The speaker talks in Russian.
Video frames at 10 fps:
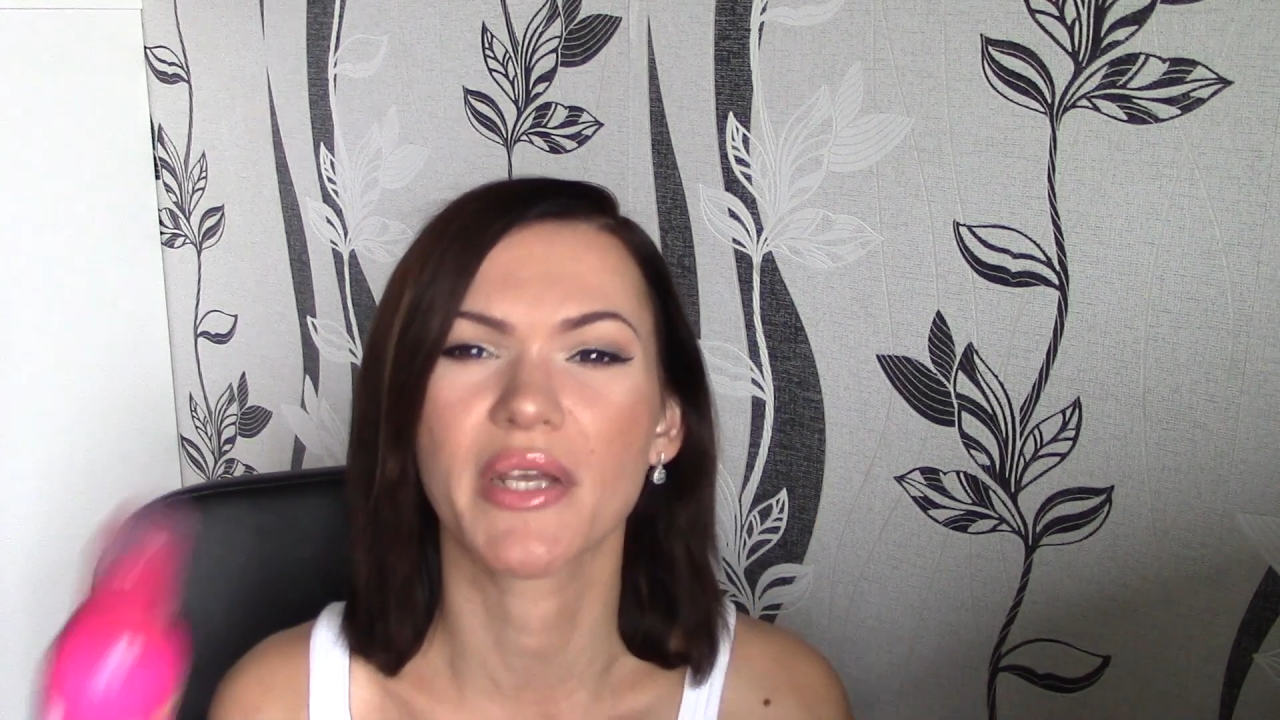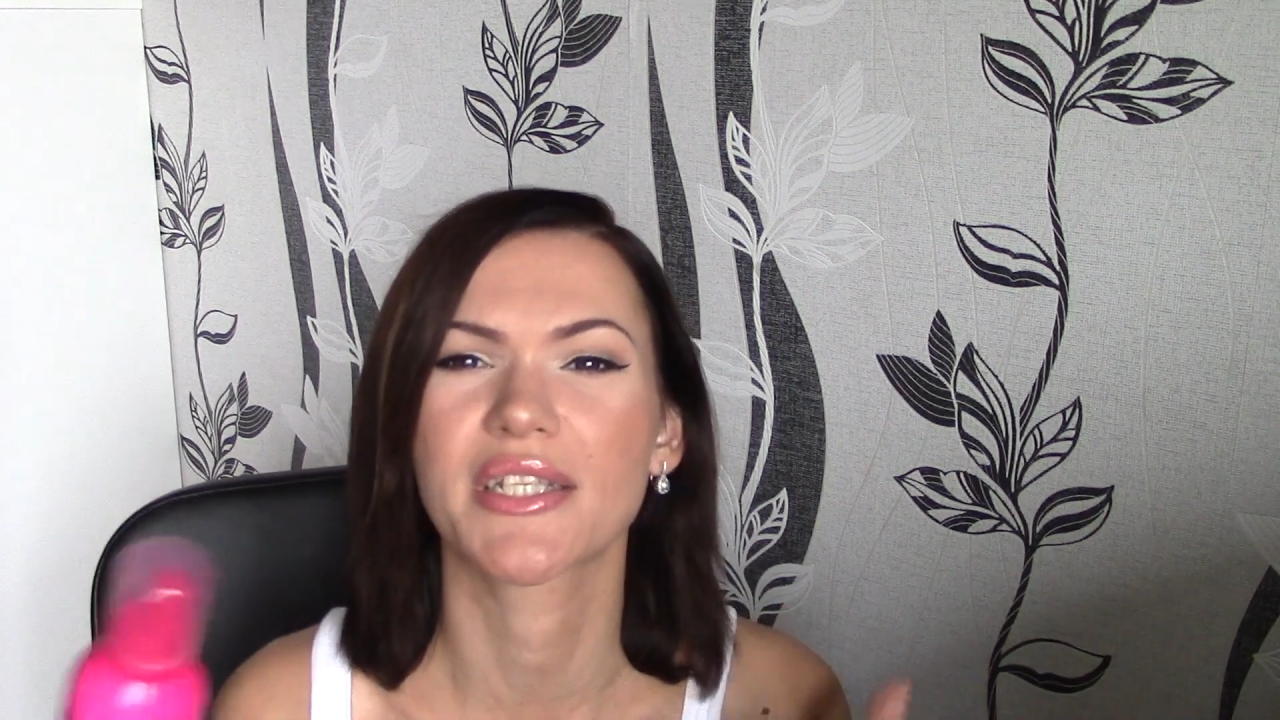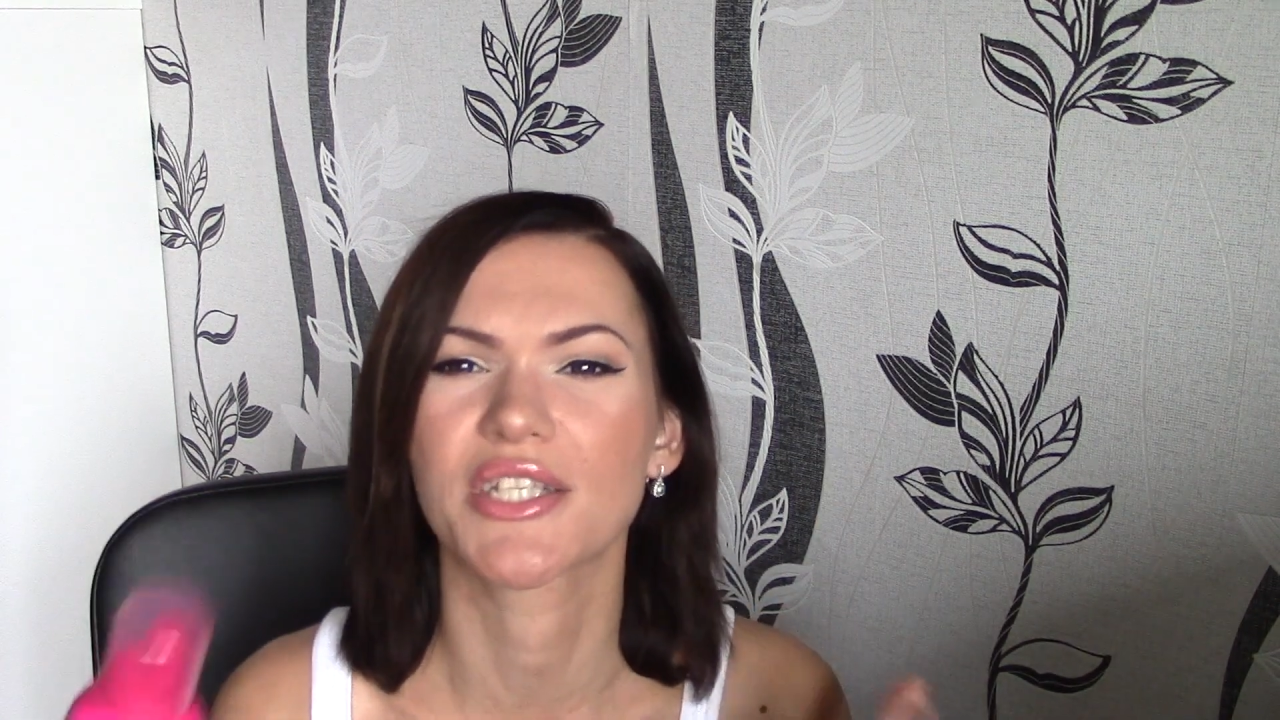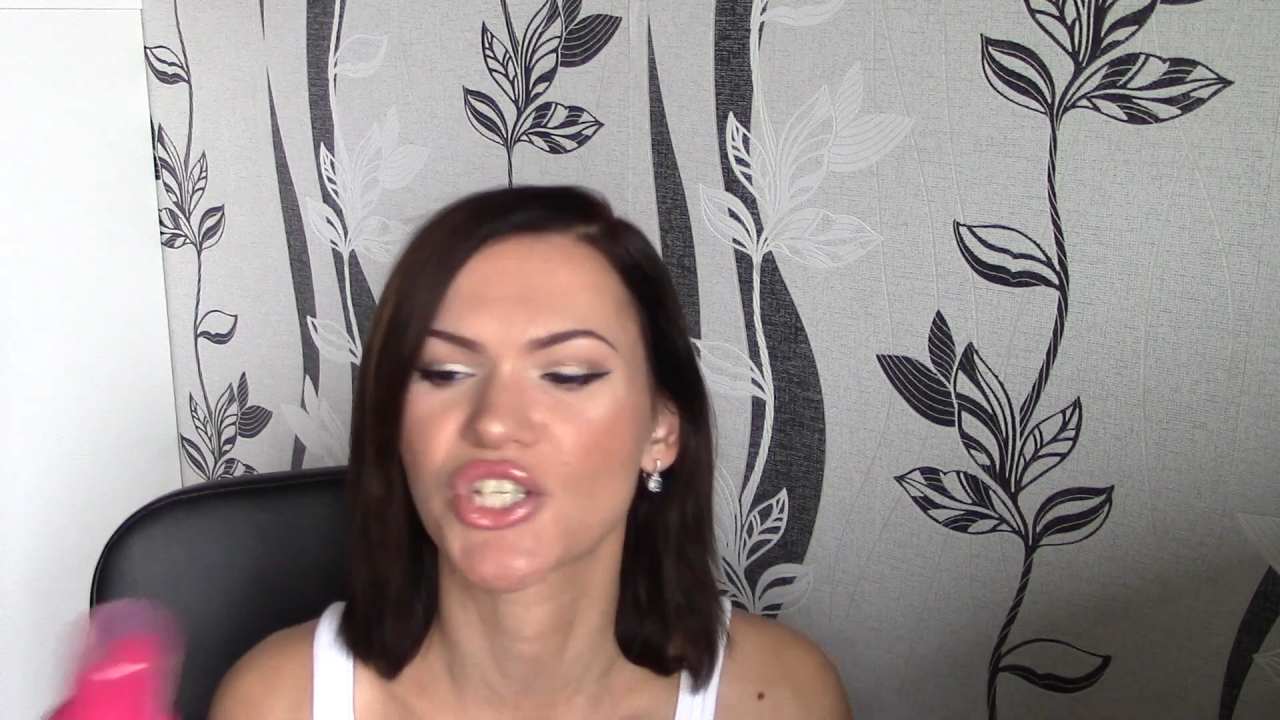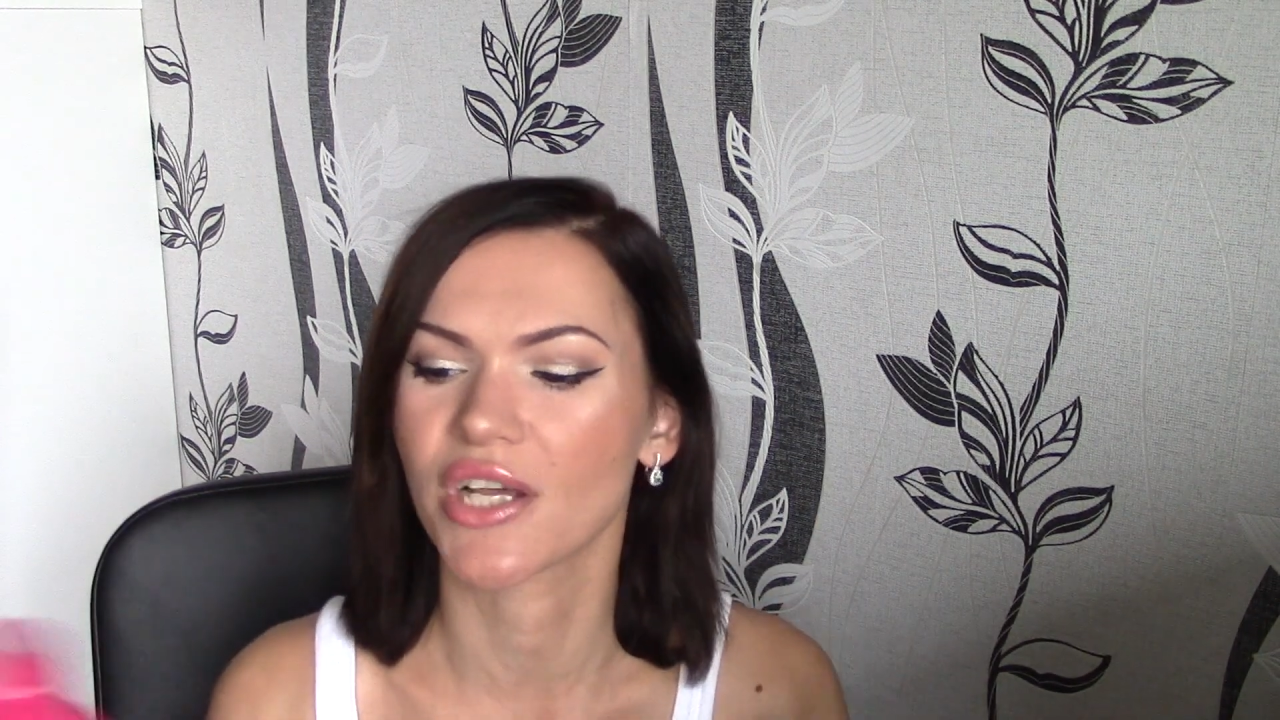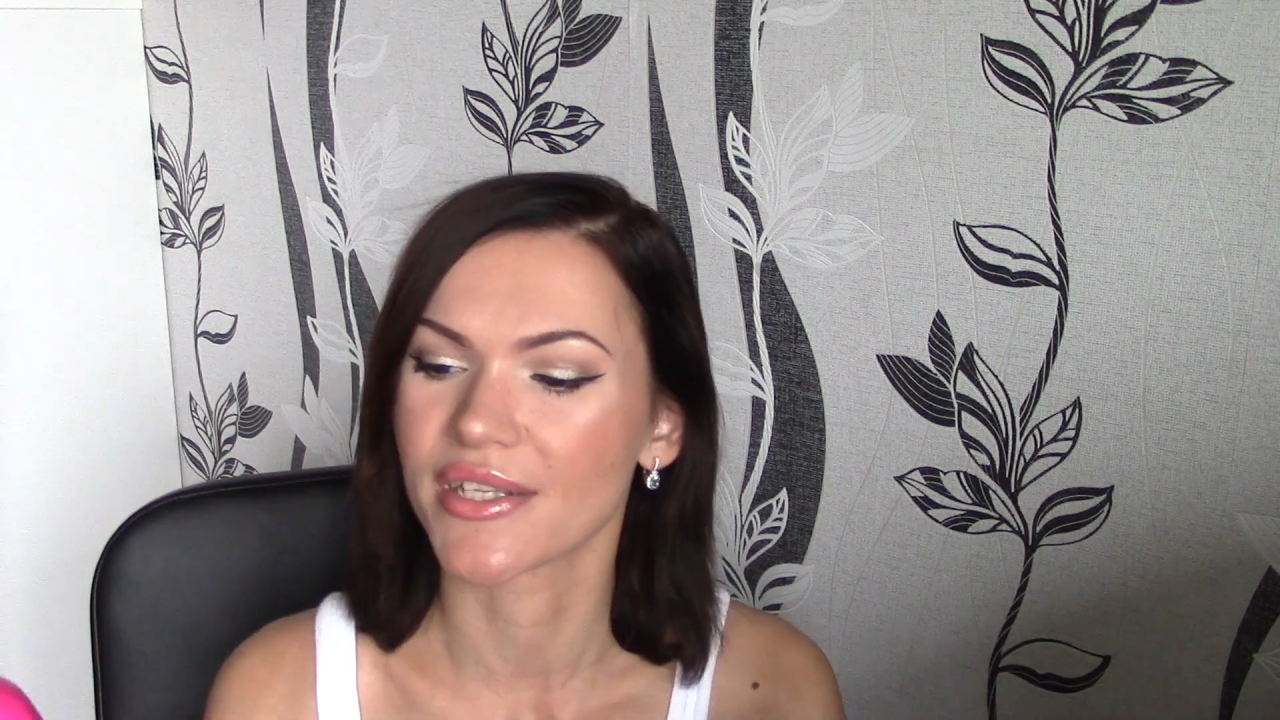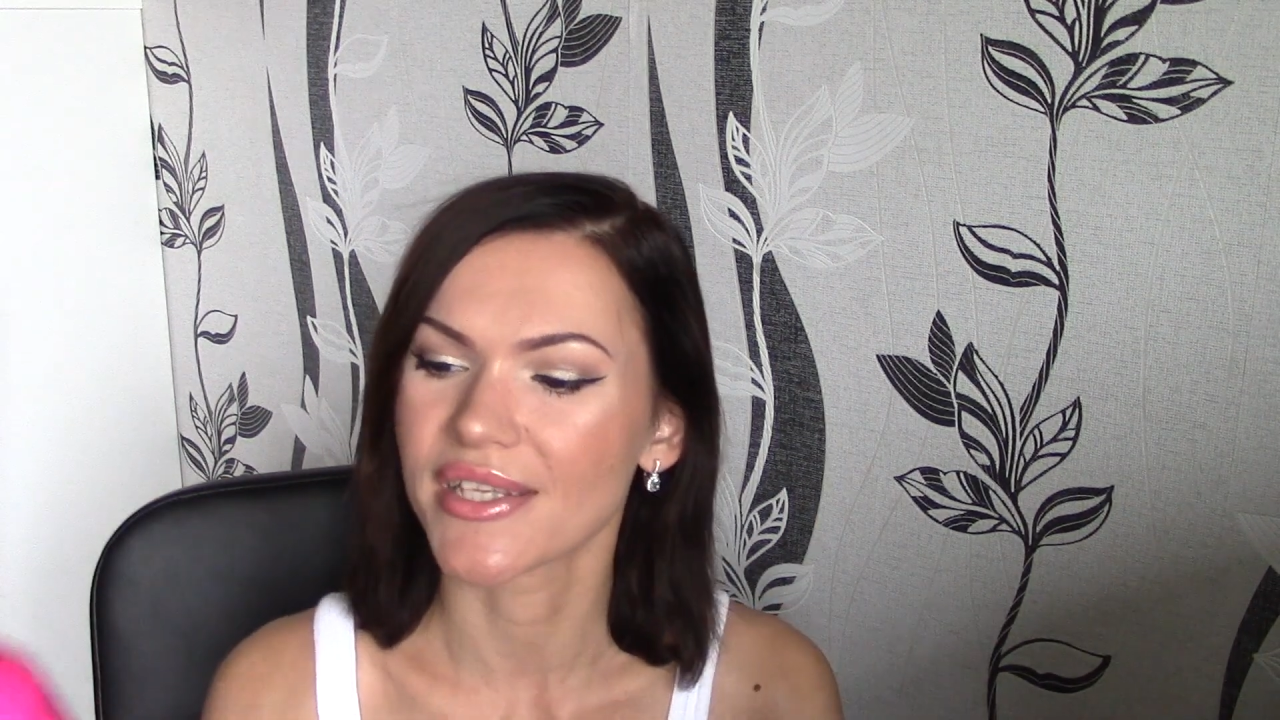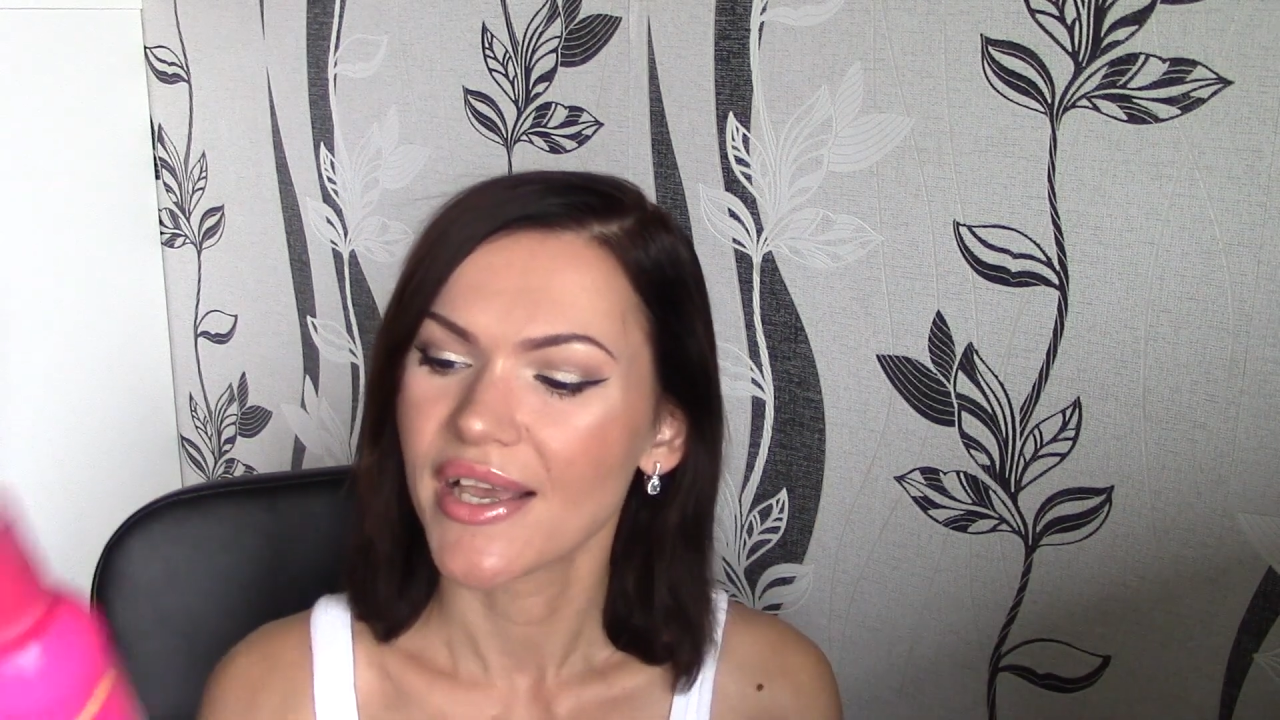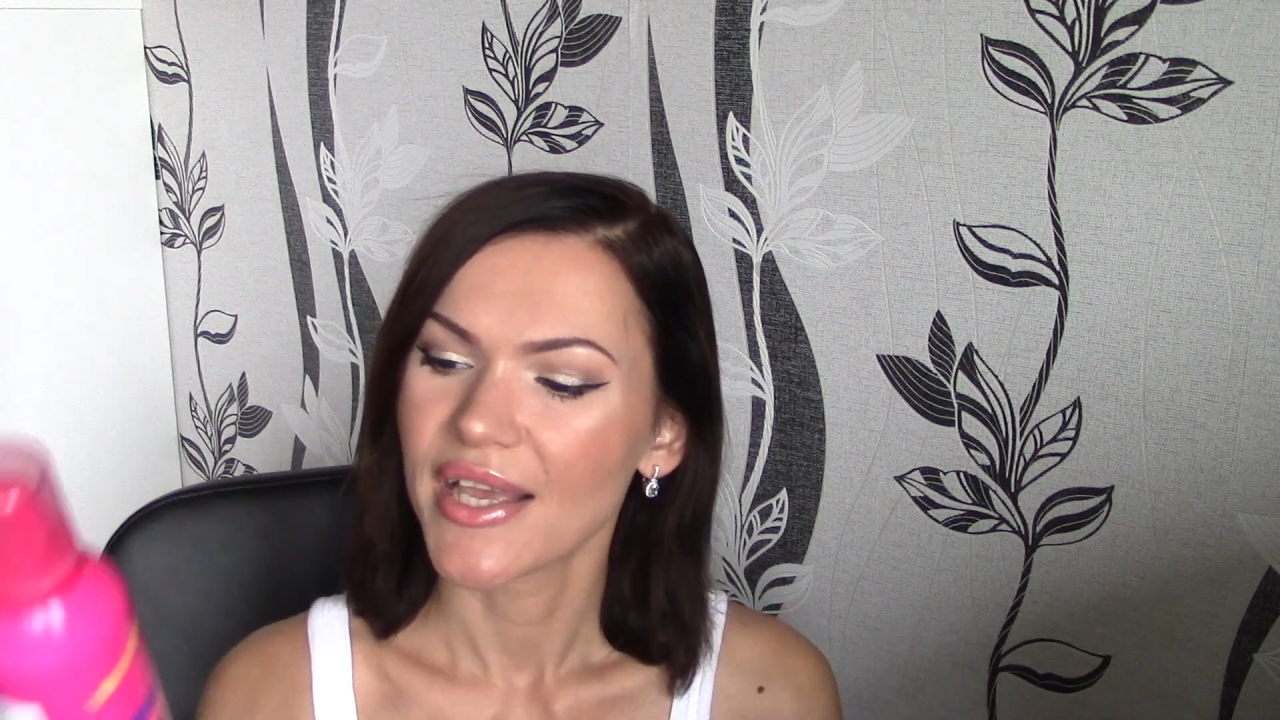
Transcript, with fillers: она держалась,